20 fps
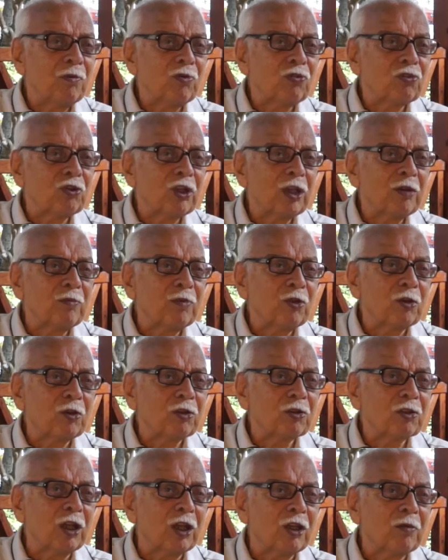3 tane mi
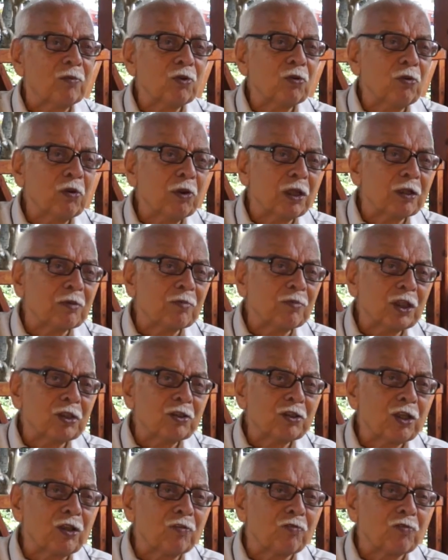4 tane mi gol attım.
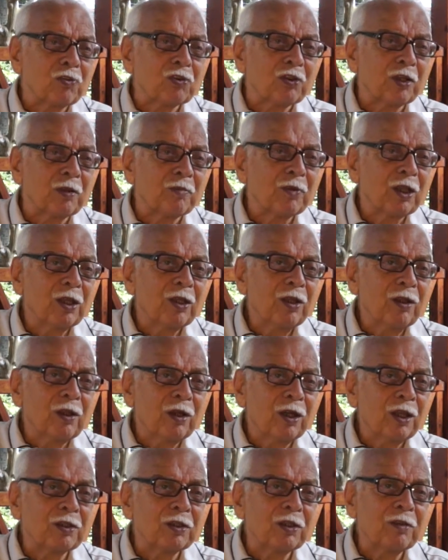Tesadüf işte.
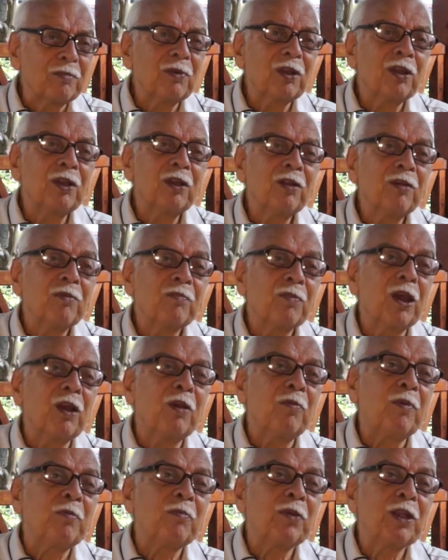Attım. Ve
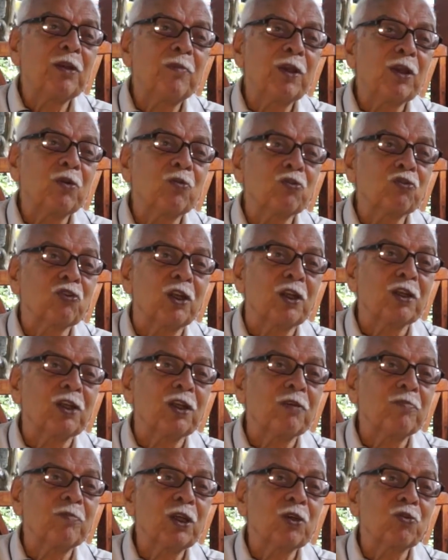hemen beni Beykoz'a
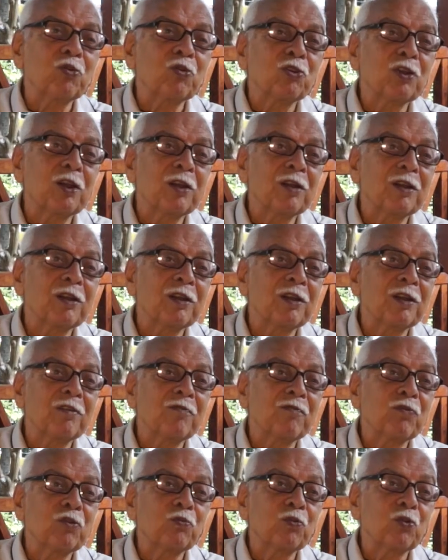aldılar. Beykoz'a
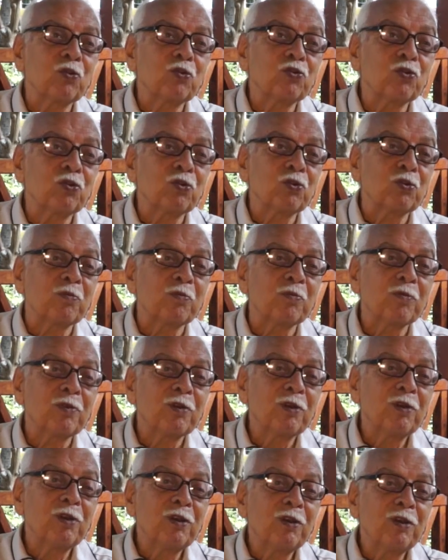futbolcu oldum.
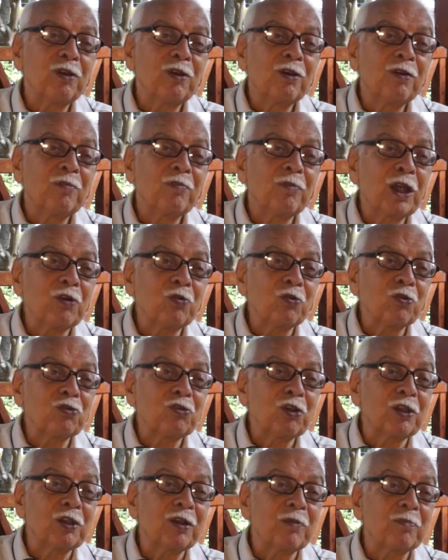
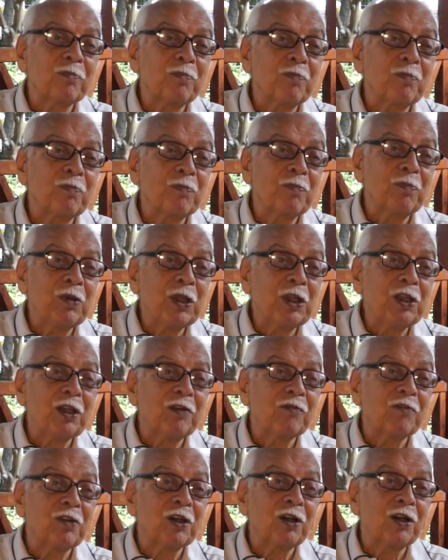Beykoz'da da bir
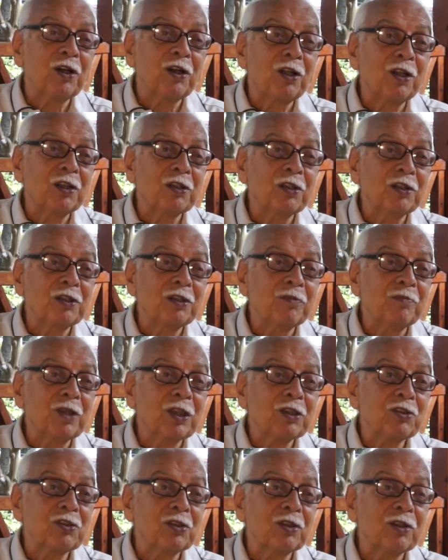devre 6
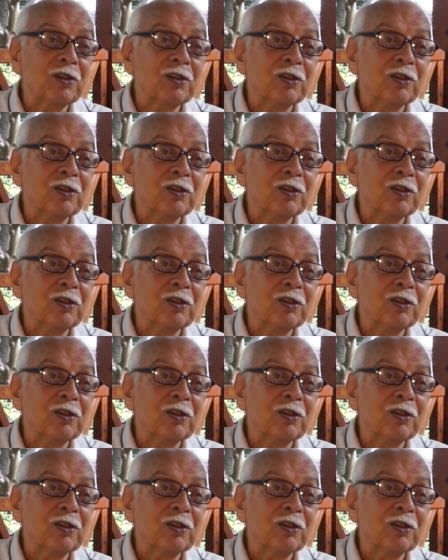maç